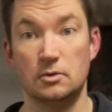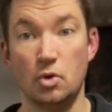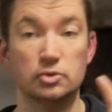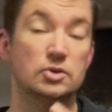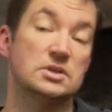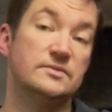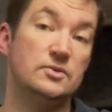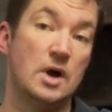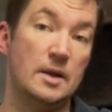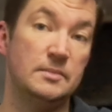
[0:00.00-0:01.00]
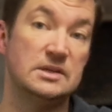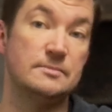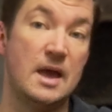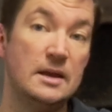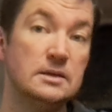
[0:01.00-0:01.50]
Guckt euch das Video an mit
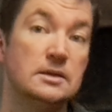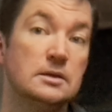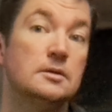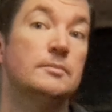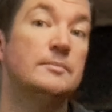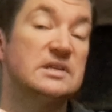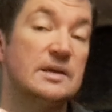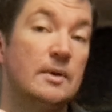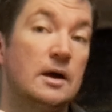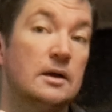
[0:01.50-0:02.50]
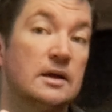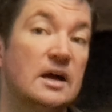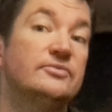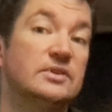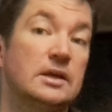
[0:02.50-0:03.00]
dem Handy beim Thema
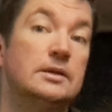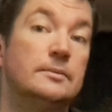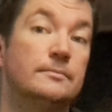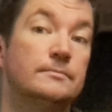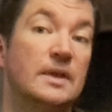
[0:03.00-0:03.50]
Krafttraining.